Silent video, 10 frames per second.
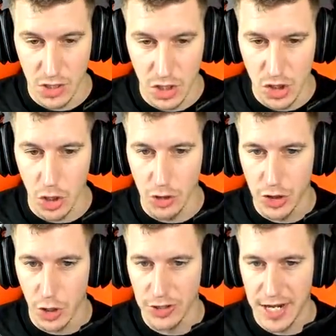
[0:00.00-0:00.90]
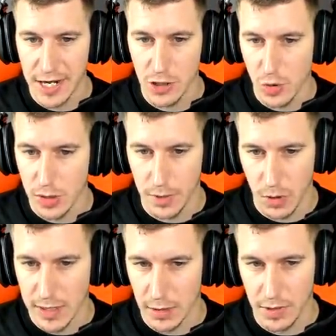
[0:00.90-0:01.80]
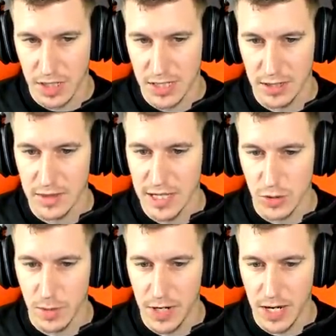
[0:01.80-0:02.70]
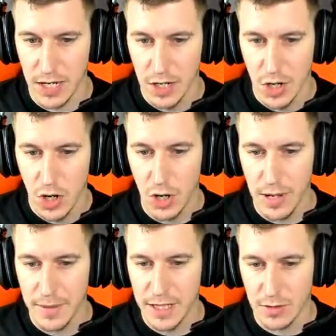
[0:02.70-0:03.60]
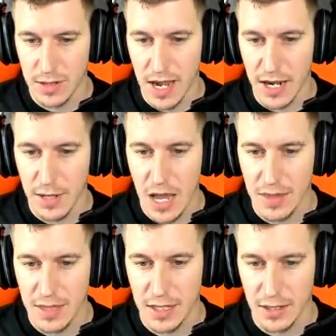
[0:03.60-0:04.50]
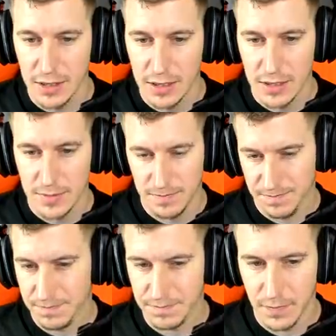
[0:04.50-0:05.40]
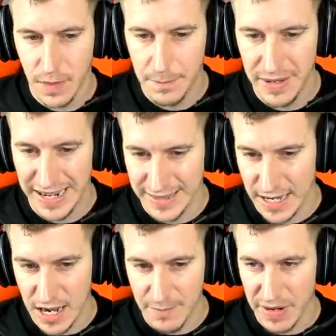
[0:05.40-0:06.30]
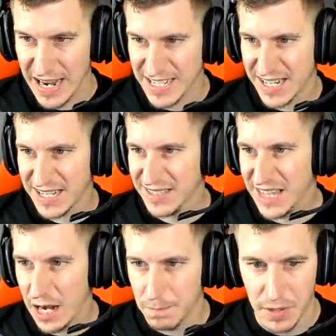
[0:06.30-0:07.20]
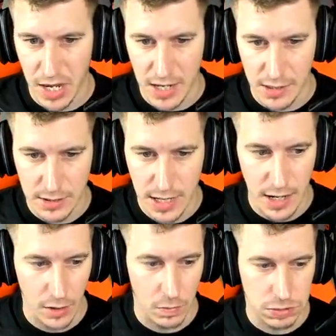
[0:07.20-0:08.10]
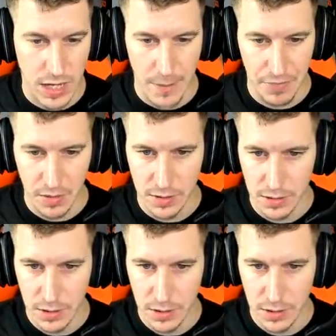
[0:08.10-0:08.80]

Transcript: No son todoterrenos 4x4. Porque si intentas subir por aquí, obviamente tu tanque va a decir... Tírate a pastar por ahí. algún campo.